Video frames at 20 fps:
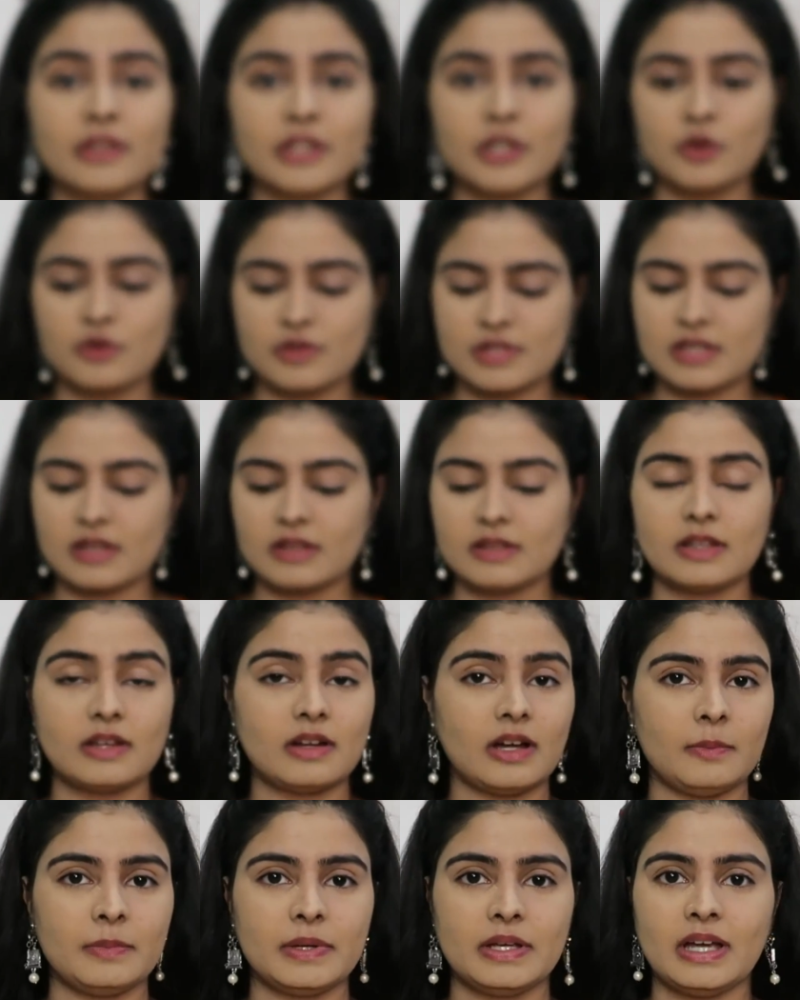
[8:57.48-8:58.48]
भी वीडियोज के
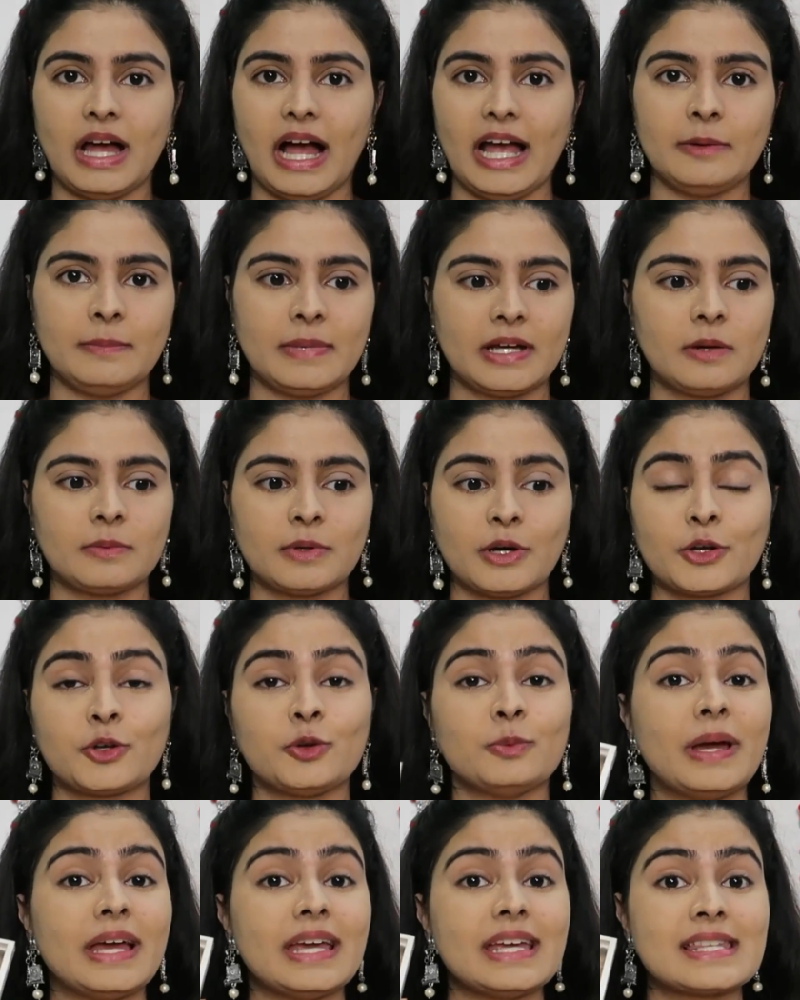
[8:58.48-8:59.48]
अंदर अभी आई मेकअप कर
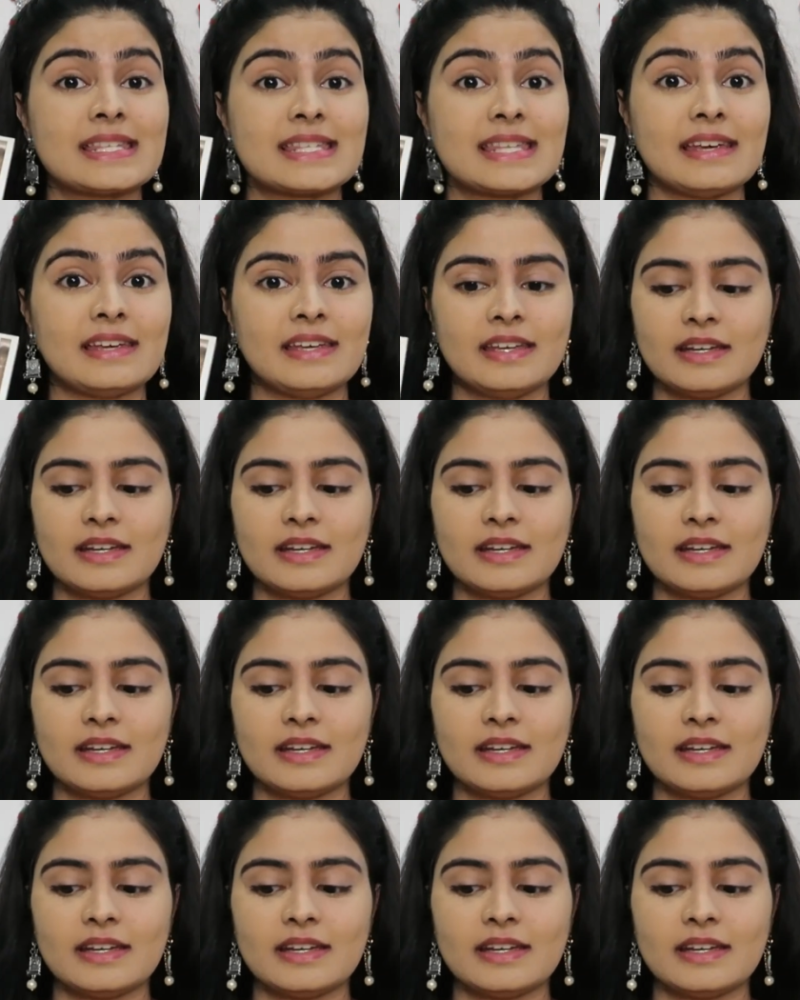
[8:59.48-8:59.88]
रही हूँ मैं इससे